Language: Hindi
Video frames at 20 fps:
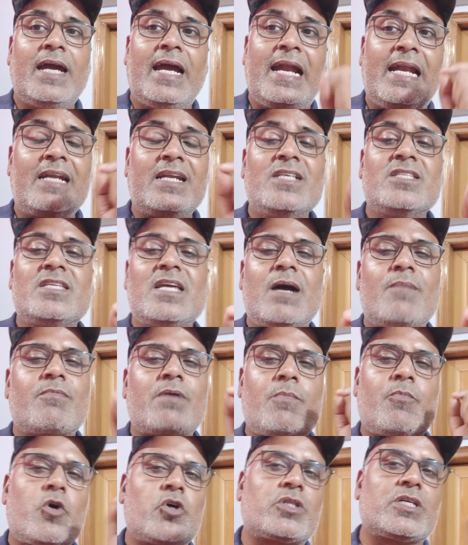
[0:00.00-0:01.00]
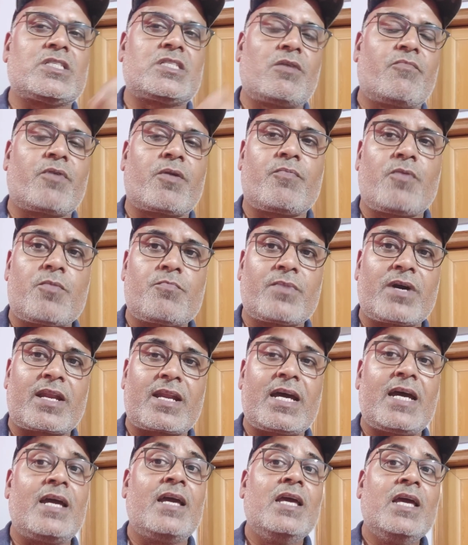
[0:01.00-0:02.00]
एल आपका बहुत अच्छा परफॉर्म कर
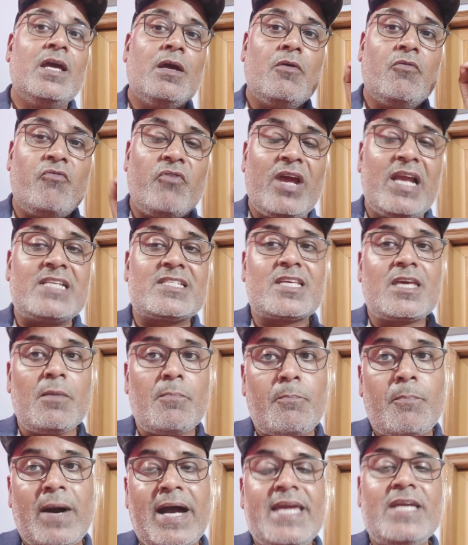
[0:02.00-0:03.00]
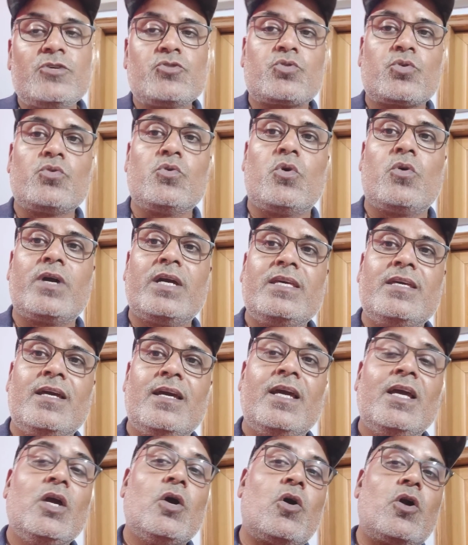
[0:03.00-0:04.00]
रहा है वेल्स की बाइंग शुरू हो गई
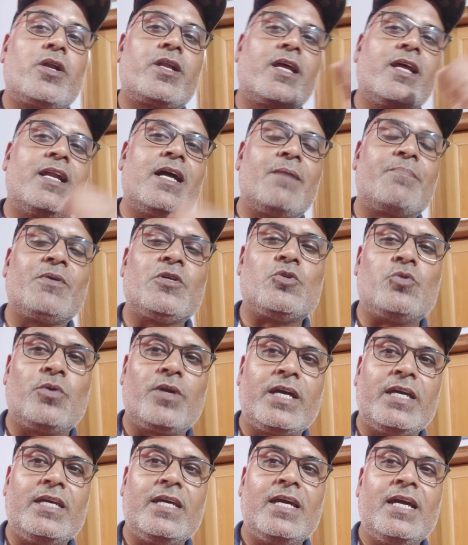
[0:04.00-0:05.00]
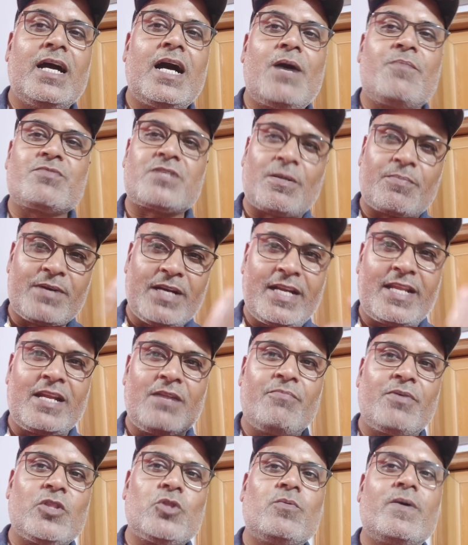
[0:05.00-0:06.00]
है और ट्रेन आपकी छूट गई है अब सबकी
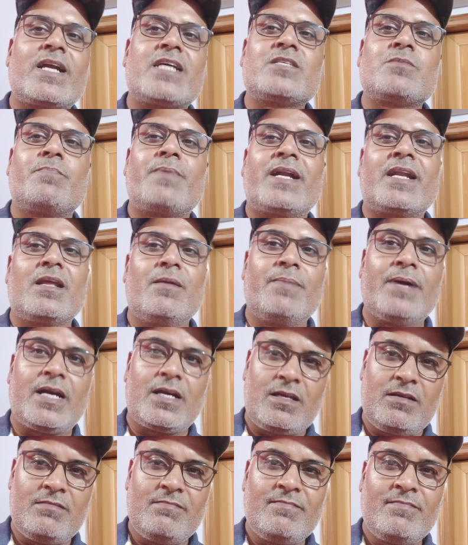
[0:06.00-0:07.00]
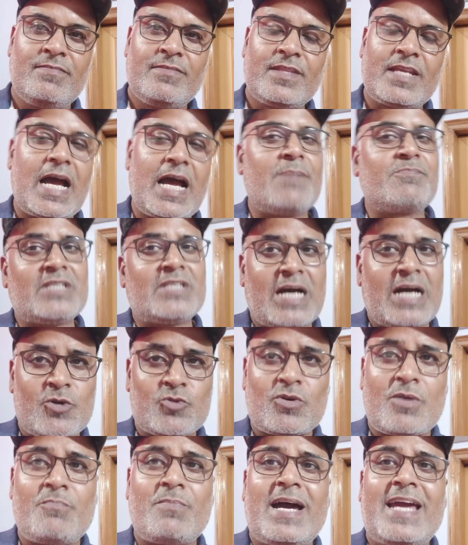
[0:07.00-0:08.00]
ट्रेन फिर दोबारा से पटरी पर आ गई आप चाहो
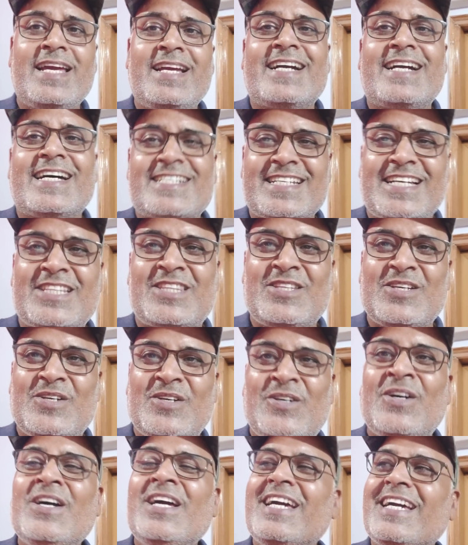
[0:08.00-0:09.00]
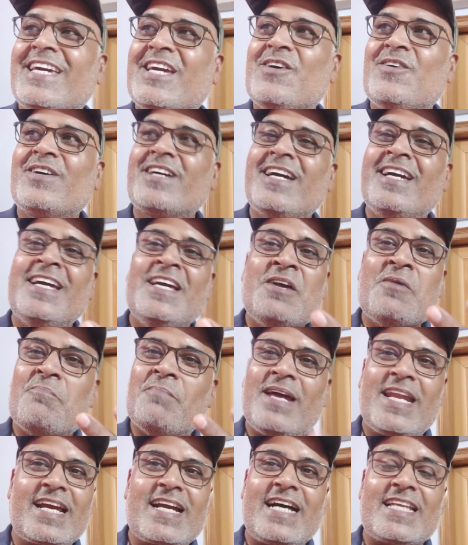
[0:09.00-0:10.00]
तो आप बाइंग कर सकते हो क्योंकि
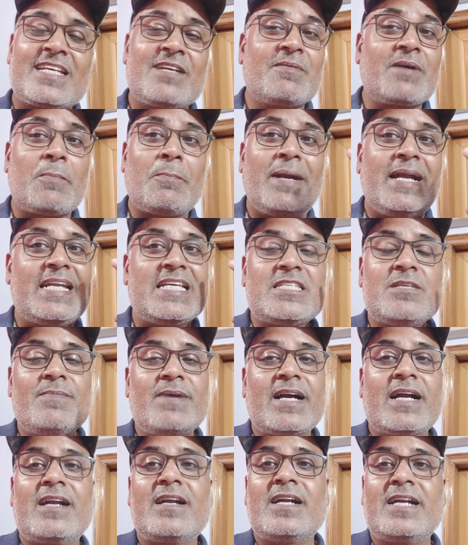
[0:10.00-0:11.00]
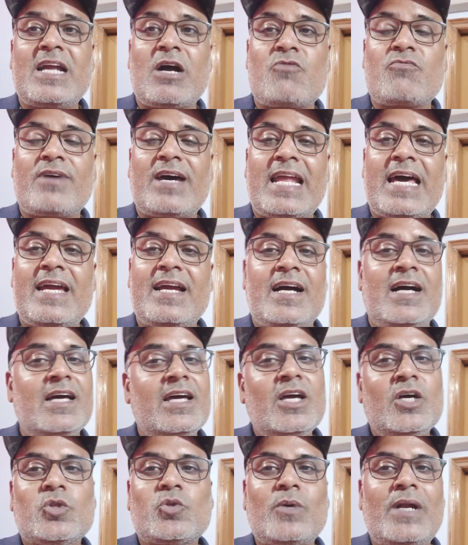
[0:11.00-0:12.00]
मैंने कहा था बी बीटीसी में अगर डाउनफॉल आएगा
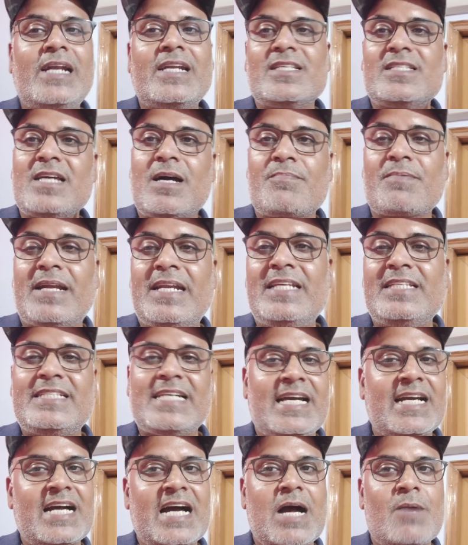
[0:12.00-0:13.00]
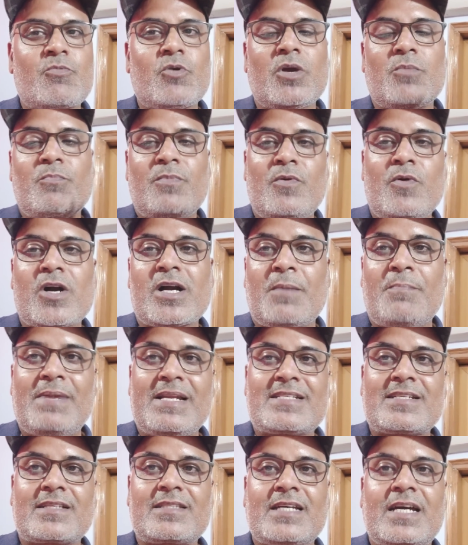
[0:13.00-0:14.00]
तो एल आपका नीचे आएगा आपको एक मौका मिल
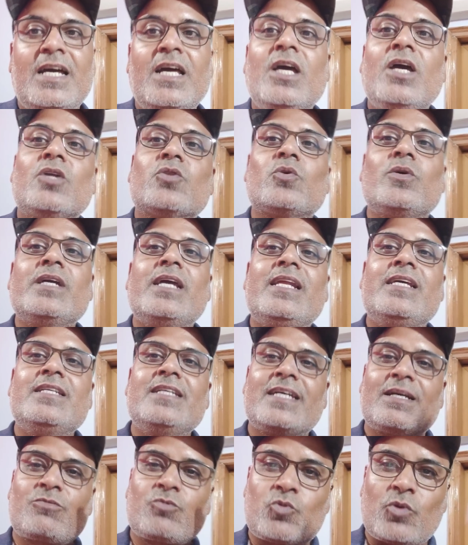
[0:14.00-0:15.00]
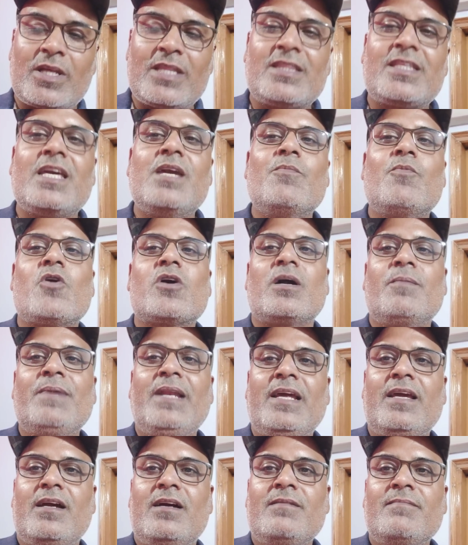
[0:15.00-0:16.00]
सकता है तो ये लीजिए तुरंत ही मौका
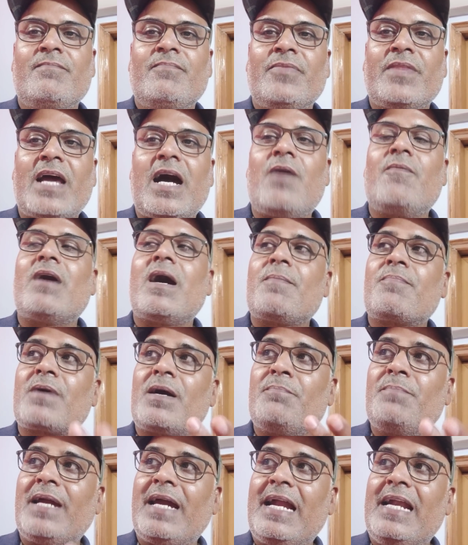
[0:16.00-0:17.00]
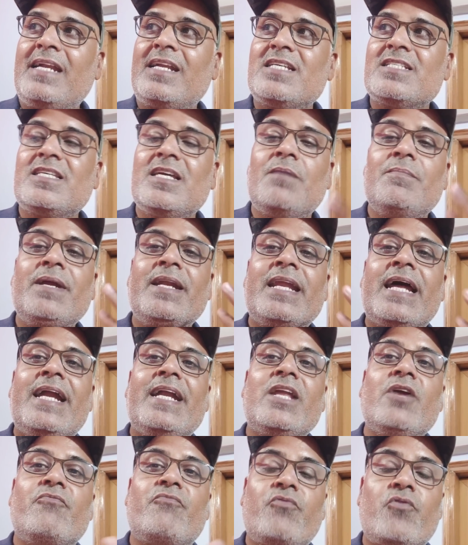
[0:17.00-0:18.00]
मिल गया अब आपका एल अभी
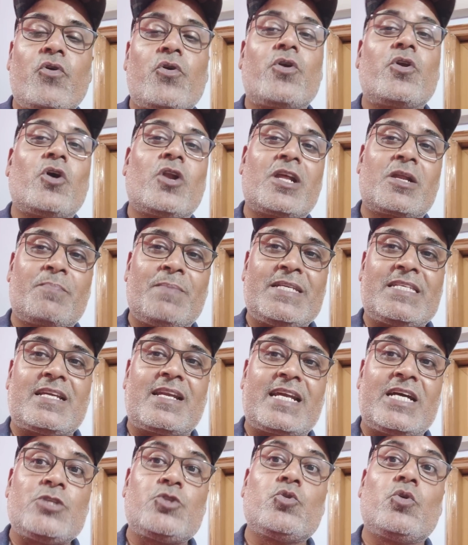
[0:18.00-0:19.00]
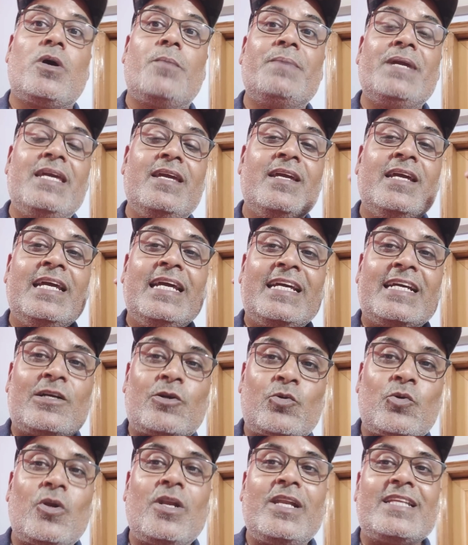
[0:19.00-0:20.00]
94 डॉलर पे चल रहा है जो अभी
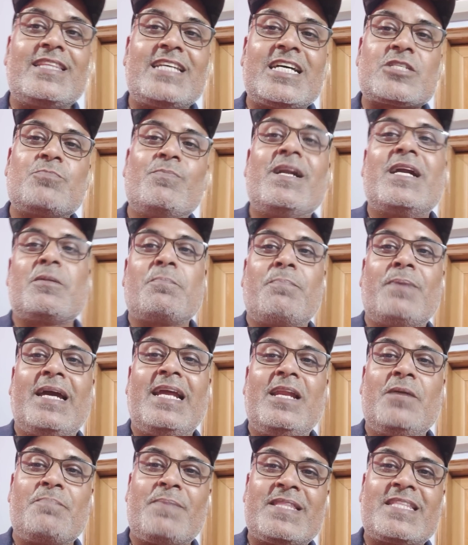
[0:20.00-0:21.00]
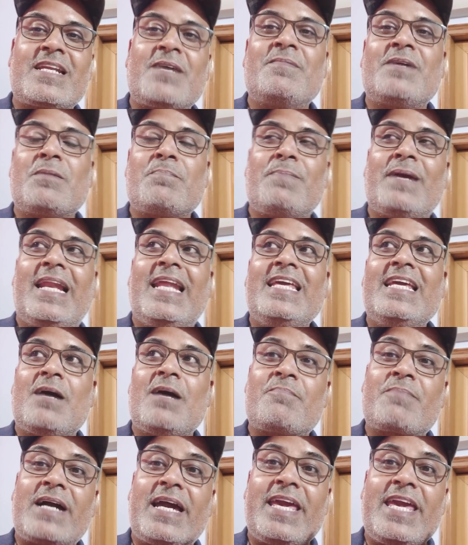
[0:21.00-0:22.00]
कुल 10 मिनट पहले 15 मिनट पहले ही
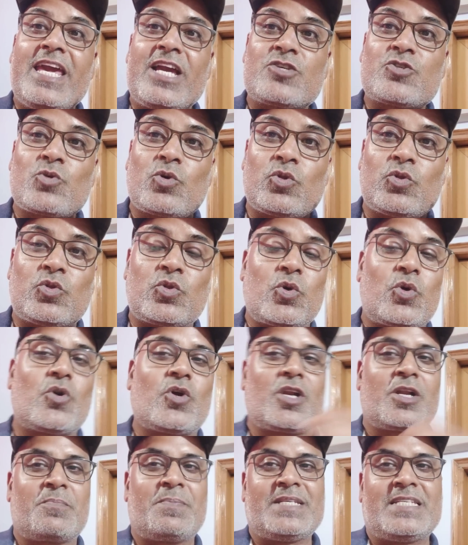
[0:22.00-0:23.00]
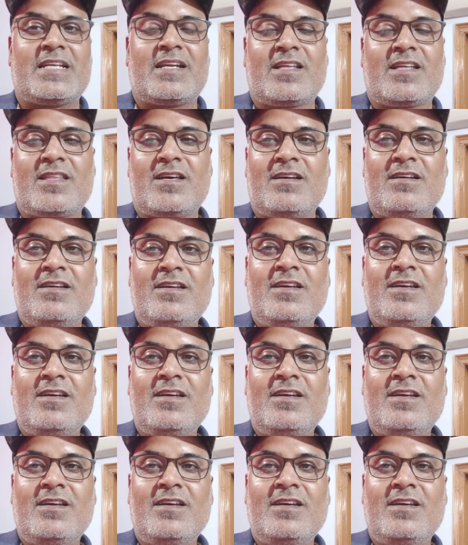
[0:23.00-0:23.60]
आपका 102 डॉलर पे चल रहा था